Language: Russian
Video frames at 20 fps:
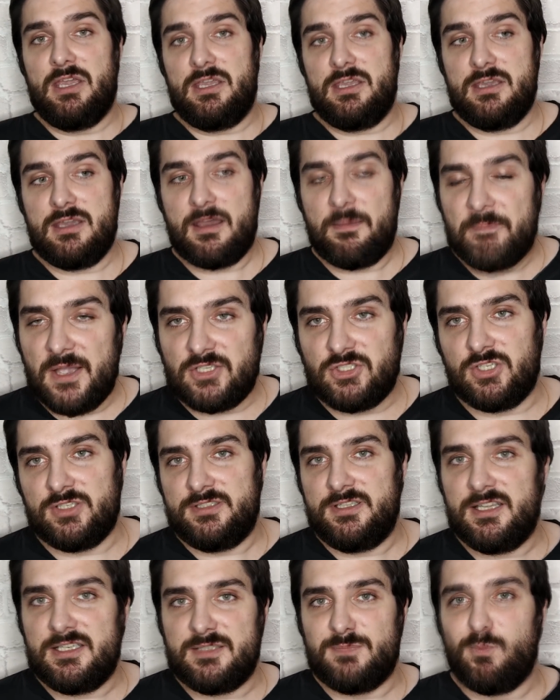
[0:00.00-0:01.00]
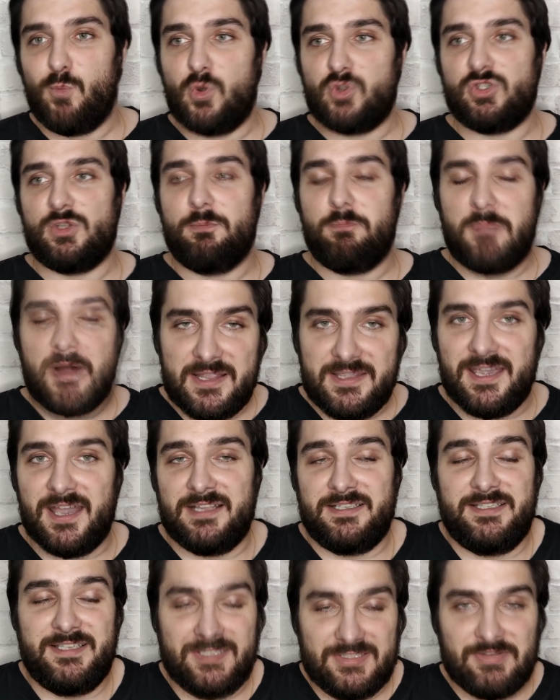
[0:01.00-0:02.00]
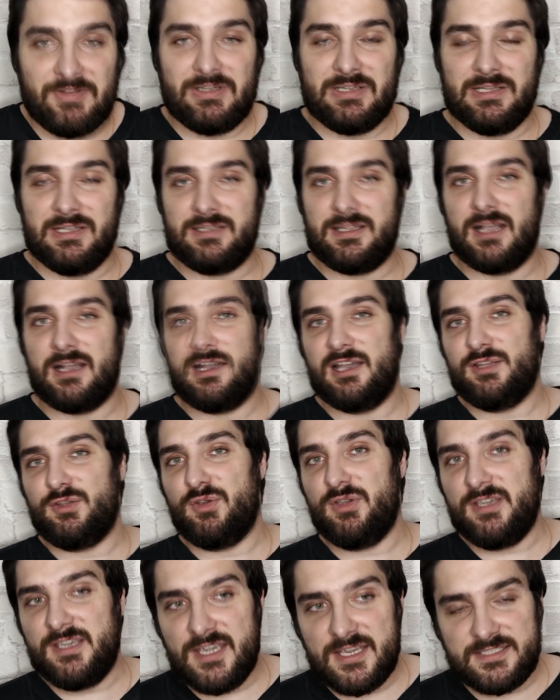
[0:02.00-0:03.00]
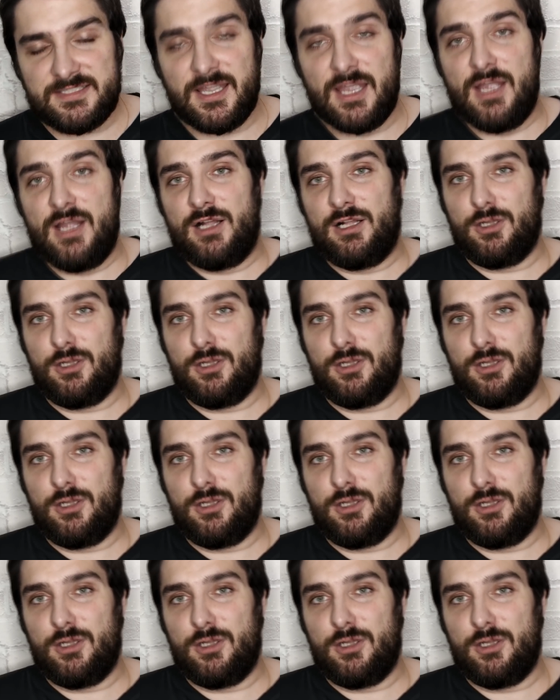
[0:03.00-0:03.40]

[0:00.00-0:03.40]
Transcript: И опять же, здесь можно понять, действительно так оно и есть.